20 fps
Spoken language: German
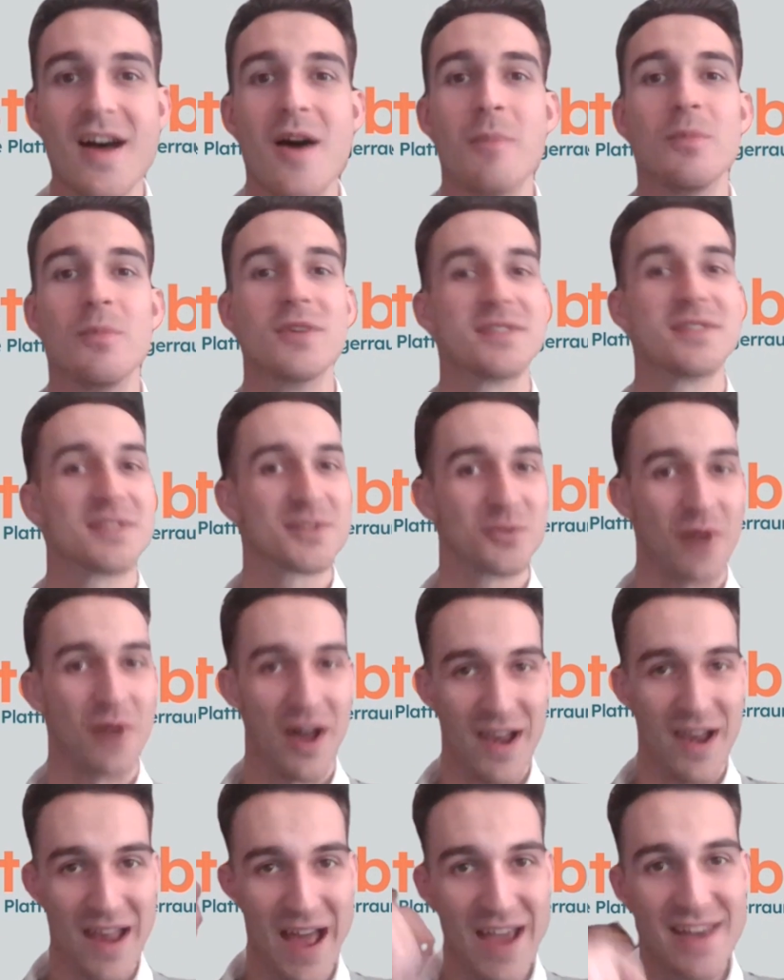müsstest du
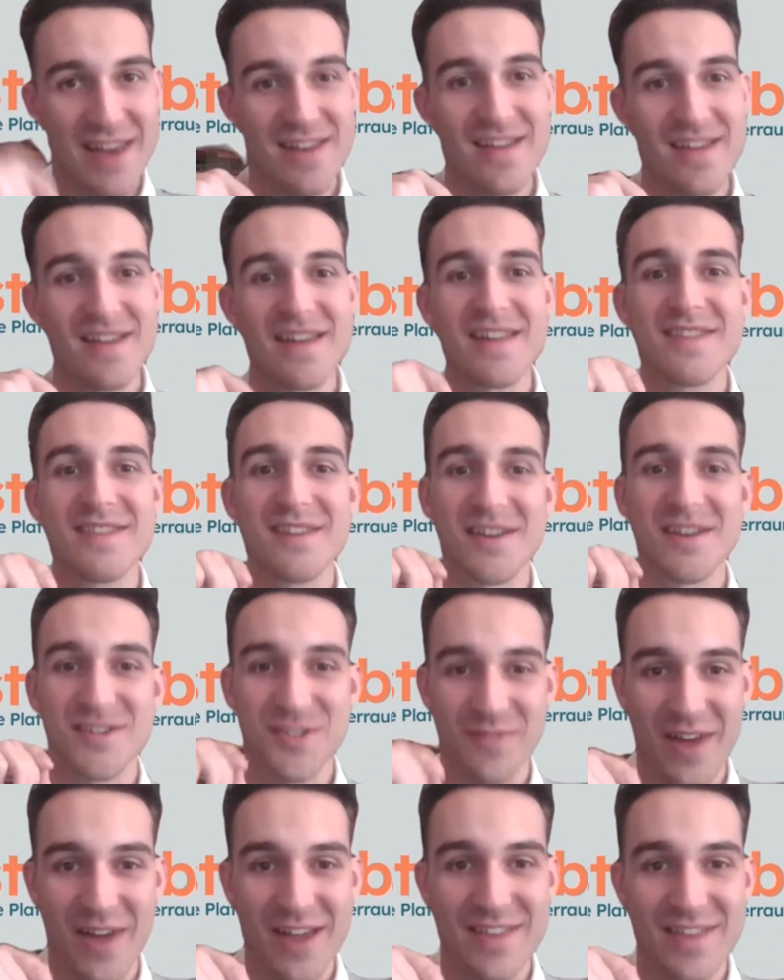alleine in der
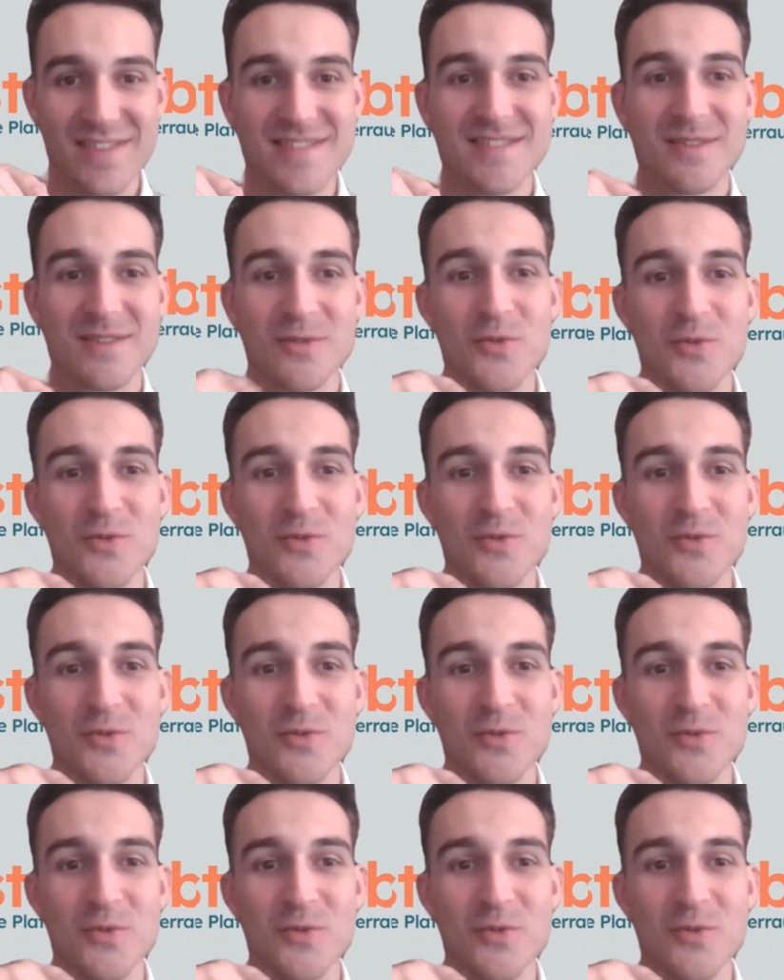Schweiz